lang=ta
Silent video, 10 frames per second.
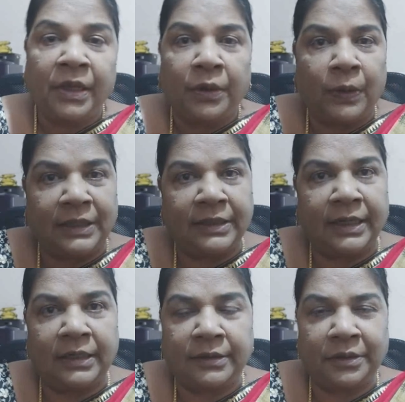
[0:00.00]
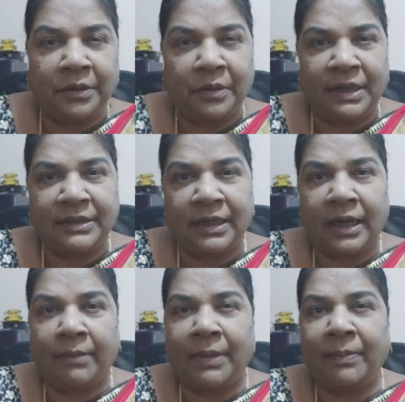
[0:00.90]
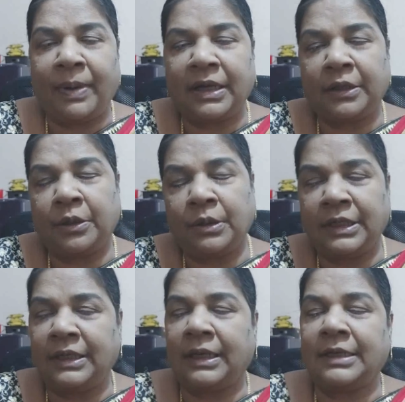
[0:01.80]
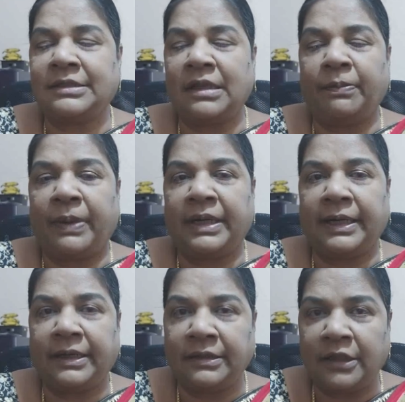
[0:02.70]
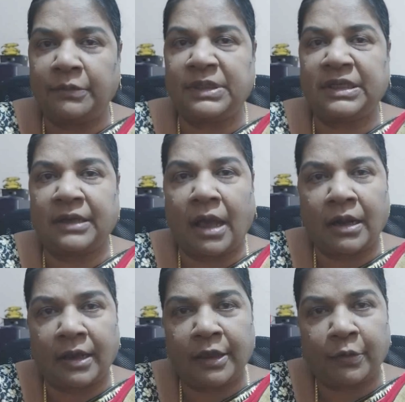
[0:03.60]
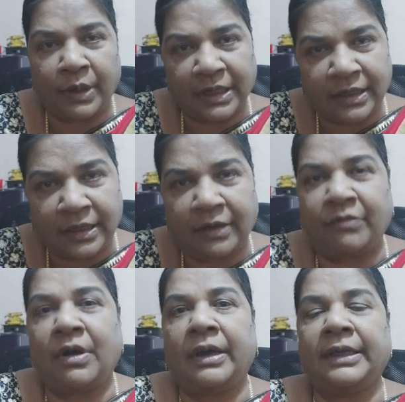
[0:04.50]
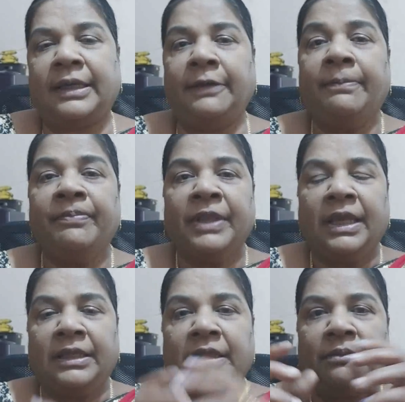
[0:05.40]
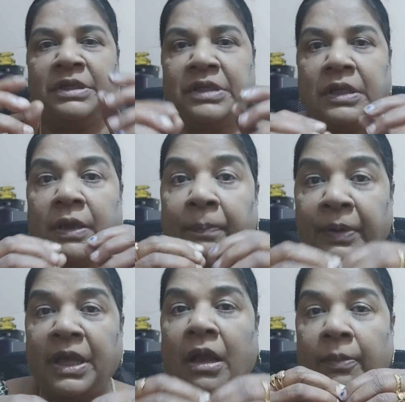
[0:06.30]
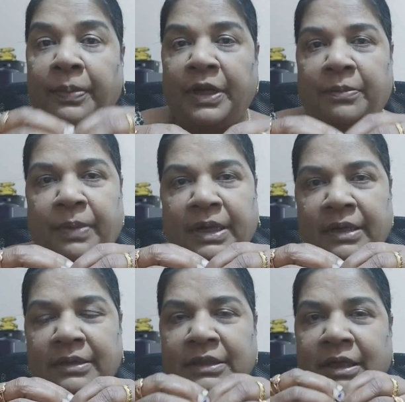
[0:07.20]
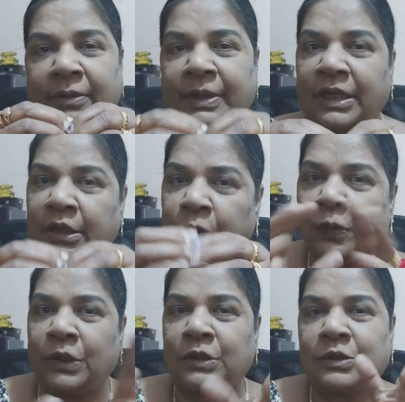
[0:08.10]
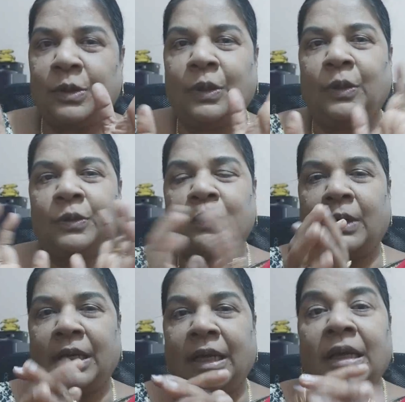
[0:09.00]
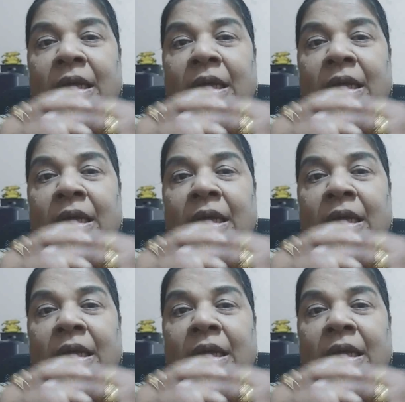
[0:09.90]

குழந்தைகள்கிட்டையோ குழந்தைகள் அம்மா அப்பாட்டையோ நீங்கள் கன்சல்ட் பண்ணிவிட்டு இந்த மிஷின் ஆறாயிரம் ரூபாய்க்கு நீங்கள் வாங்கி இந்த மிஷினை எப்படி ஆப்ரேட் பண்ணுறது அப்படிங்கிறத உங்களுக்கு சொல்லி கொடுத்துருவாங்க